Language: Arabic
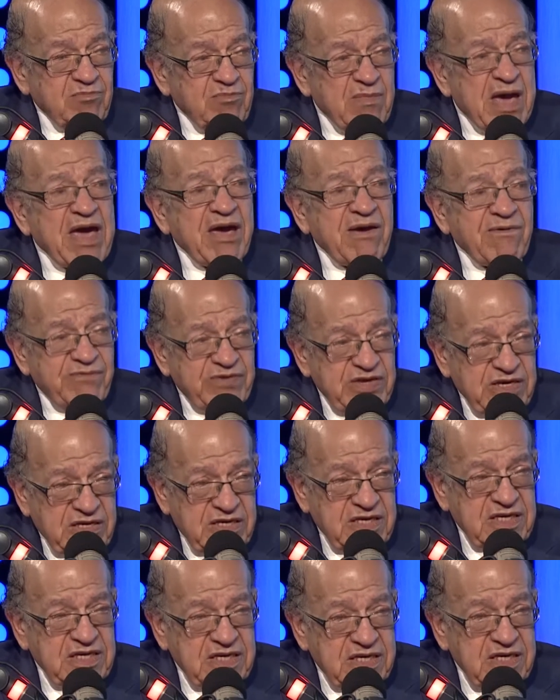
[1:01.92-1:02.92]
ما
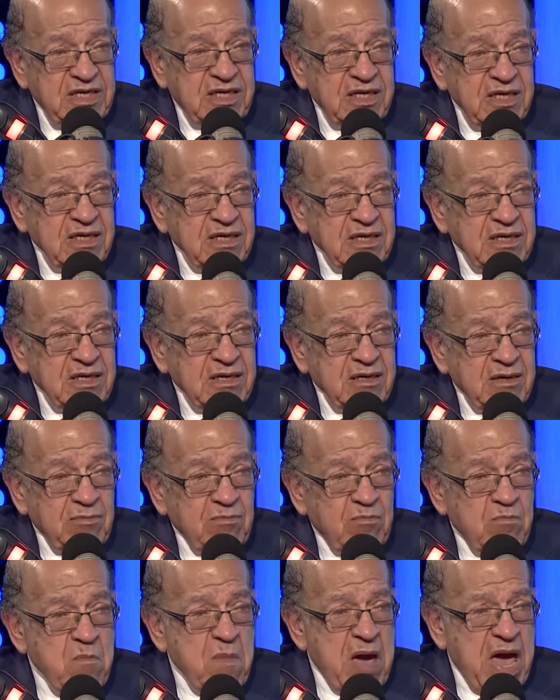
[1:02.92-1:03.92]
فيه
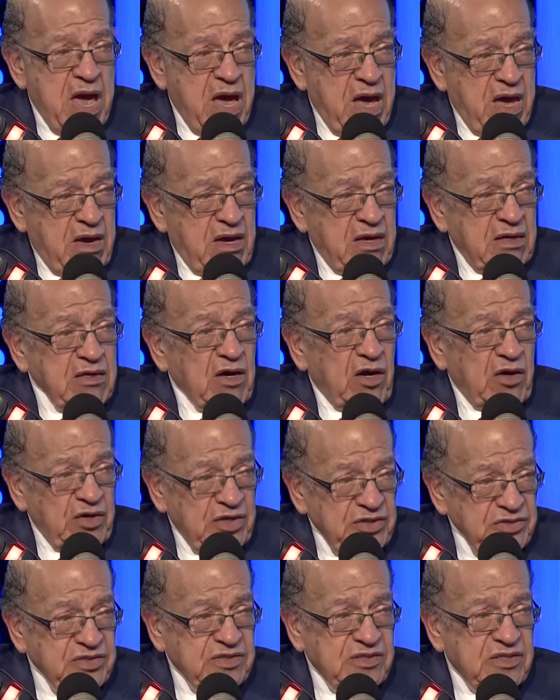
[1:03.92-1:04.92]
ما
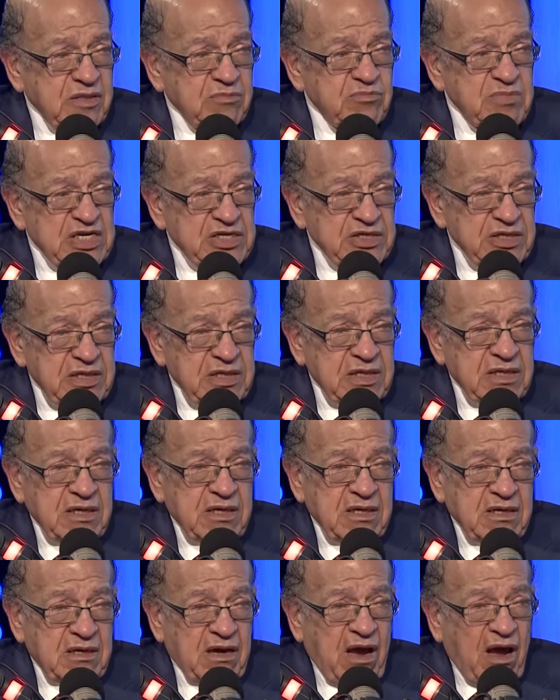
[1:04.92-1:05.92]
يحد من
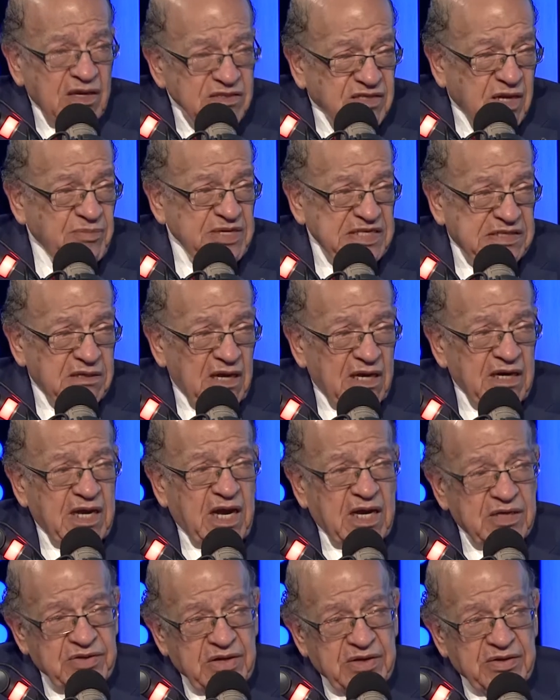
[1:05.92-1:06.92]
عظمة
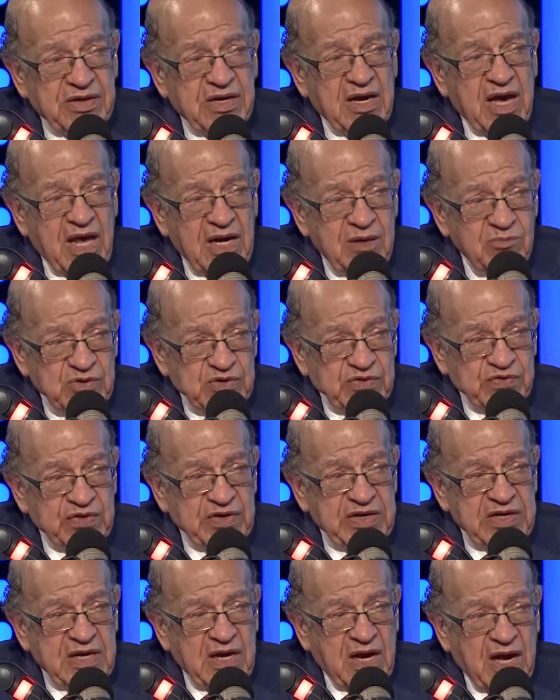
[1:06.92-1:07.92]
الحضارة
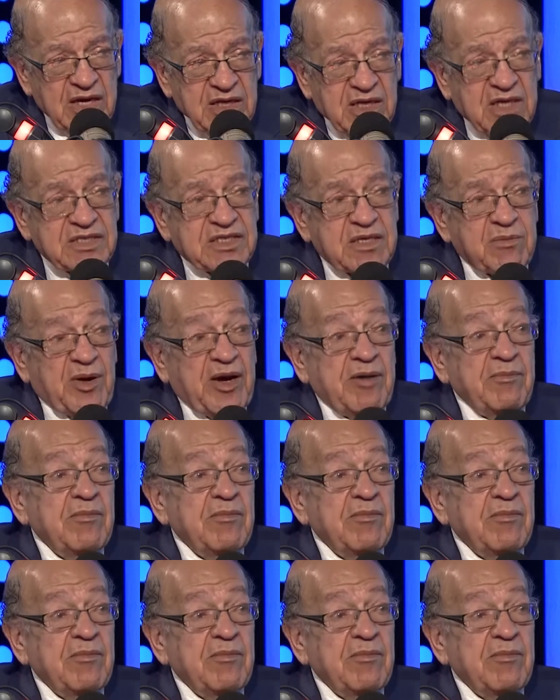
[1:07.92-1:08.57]
المصرية القديمة